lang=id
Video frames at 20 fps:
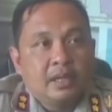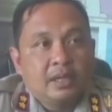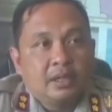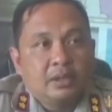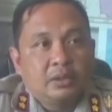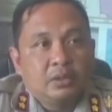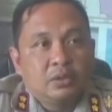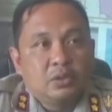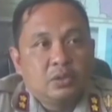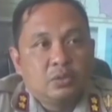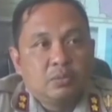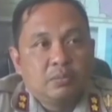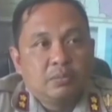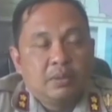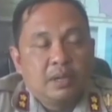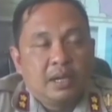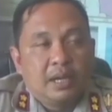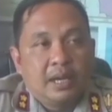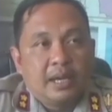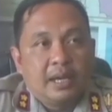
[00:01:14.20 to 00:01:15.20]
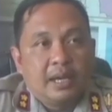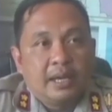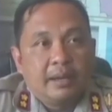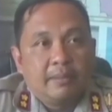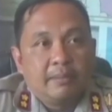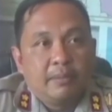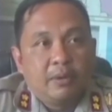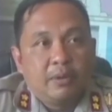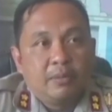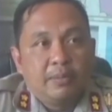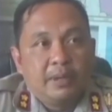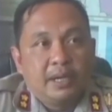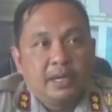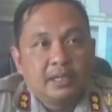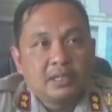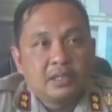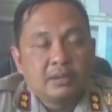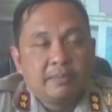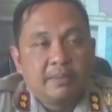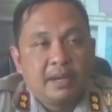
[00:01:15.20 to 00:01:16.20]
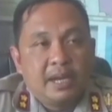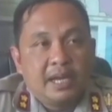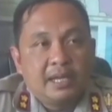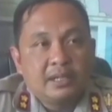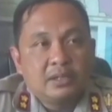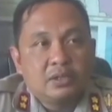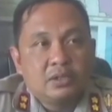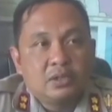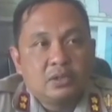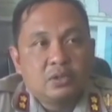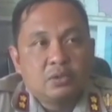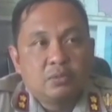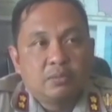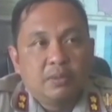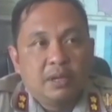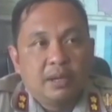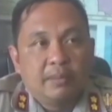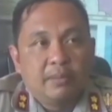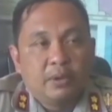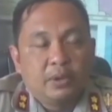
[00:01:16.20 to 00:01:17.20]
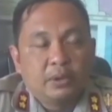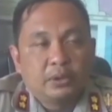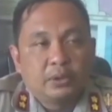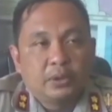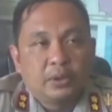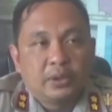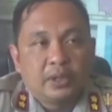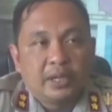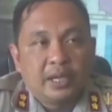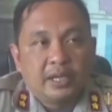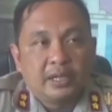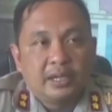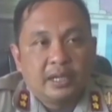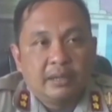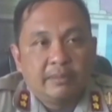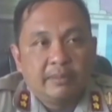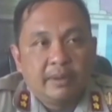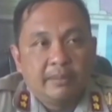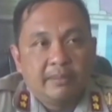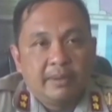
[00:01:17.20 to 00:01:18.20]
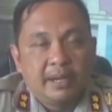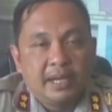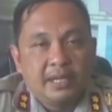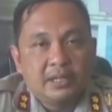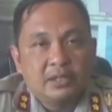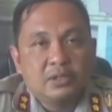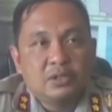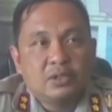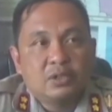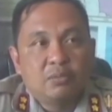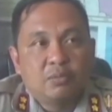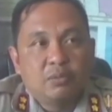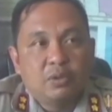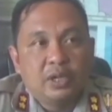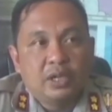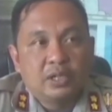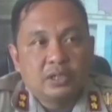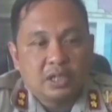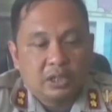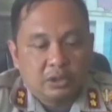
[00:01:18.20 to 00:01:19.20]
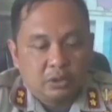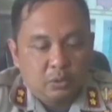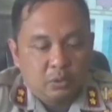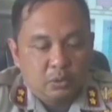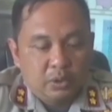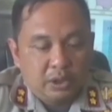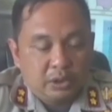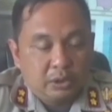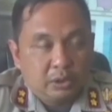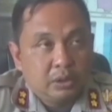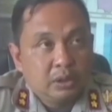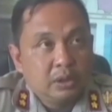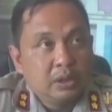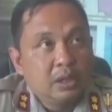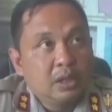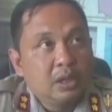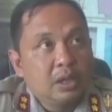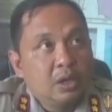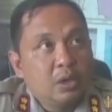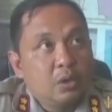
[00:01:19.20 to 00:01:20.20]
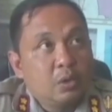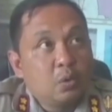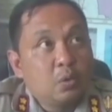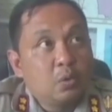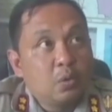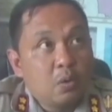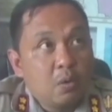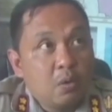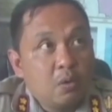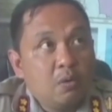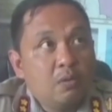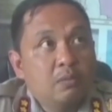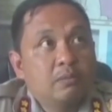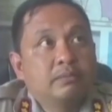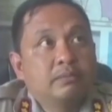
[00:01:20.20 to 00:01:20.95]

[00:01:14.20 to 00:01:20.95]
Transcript: itu jumlah mobil ada 11 jumlah motornya ada 15 kemudian satu unit ruko